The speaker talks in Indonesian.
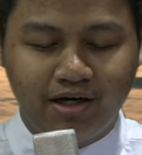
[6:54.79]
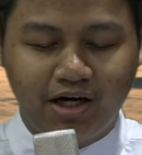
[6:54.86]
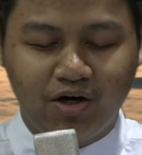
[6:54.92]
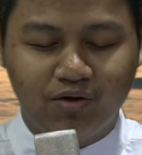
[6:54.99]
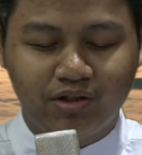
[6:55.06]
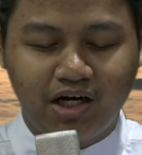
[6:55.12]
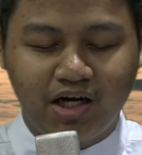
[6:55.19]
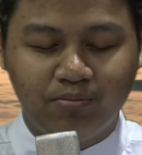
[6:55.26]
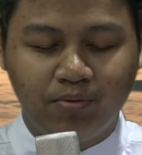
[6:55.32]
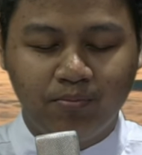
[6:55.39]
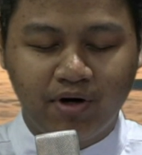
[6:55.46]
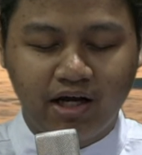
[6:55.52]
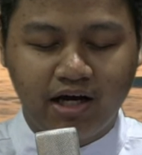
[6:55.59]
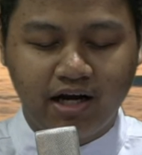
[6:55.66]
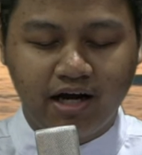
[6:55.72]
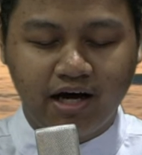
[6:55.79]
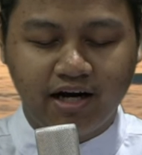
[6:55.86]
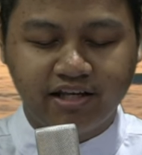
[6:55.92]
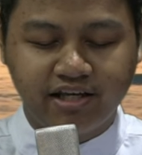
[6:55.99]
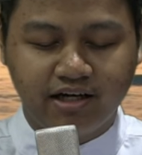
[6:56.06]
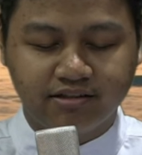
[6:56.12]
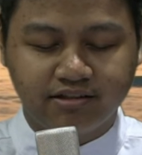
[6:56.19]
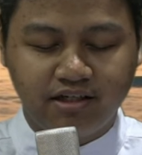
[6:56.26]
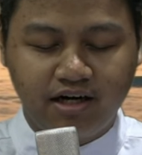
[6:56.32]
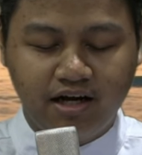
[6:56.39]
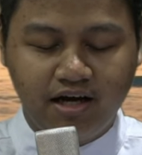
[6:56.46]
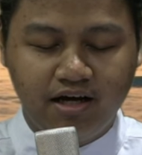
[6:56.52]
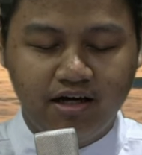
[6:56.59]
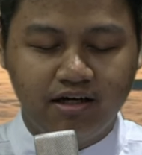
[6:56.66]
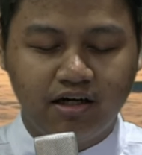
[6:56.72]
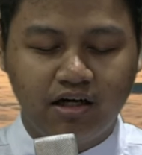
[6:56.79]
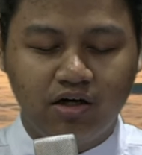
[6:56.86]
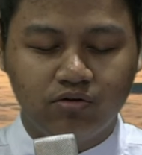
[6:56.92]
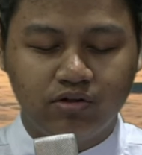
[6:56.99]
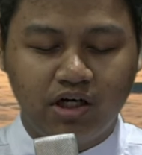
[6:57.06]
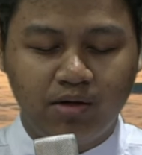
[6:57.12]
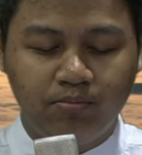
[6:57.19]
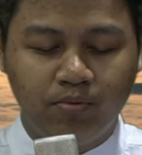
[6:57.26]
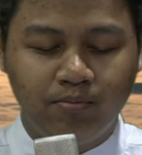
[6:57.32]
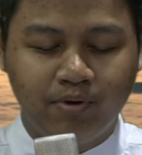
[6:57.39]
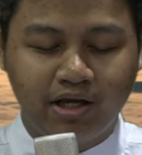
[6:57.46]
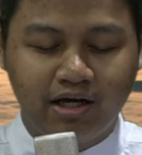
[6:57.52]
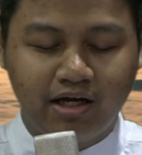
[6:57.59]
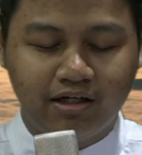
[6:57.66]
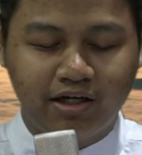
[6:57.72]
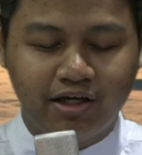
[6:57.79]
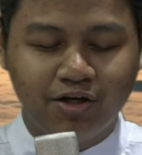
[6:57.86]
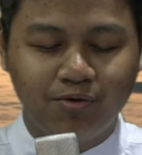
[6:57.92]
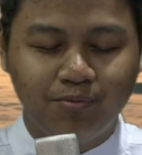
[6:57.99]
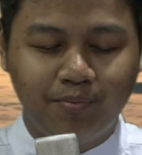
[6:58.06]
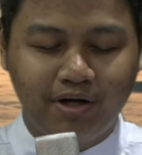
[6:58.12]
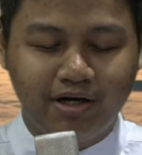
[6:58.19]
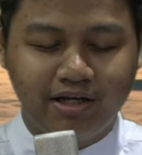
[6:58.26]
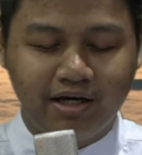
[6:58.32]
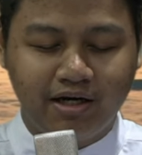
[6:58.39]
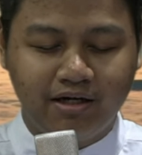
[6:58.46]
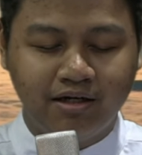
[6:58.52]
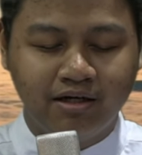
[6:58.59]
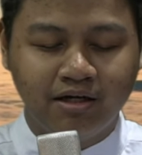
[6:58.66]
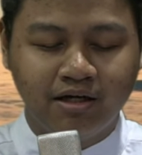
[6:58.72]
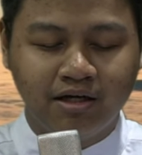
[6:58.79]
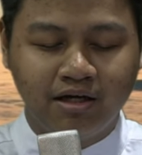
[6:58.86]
Engkau telah memberikan hari yang cerah, engkau telah memberikan kehidupan yang